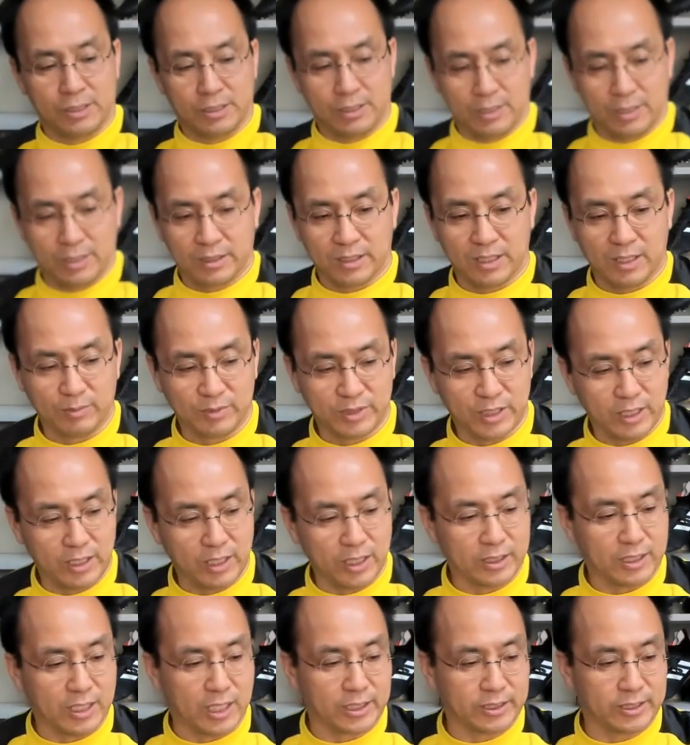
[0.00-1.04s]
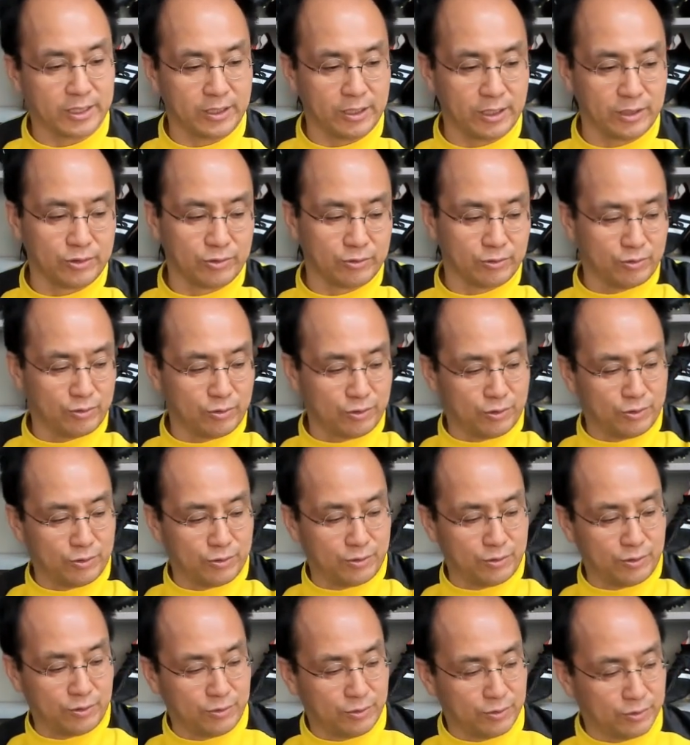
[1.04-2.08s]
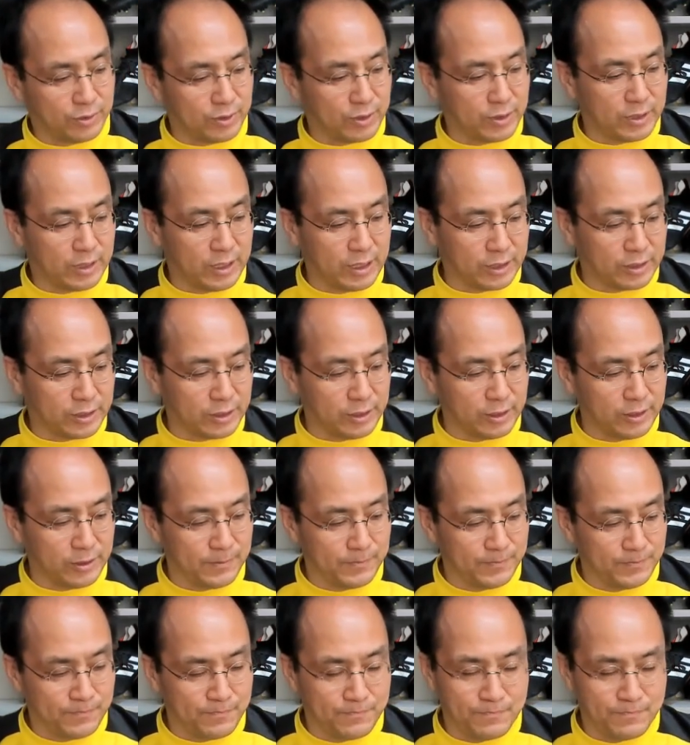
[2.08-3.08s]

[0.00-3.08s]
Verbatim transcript: 3세대, 4세대 정도에서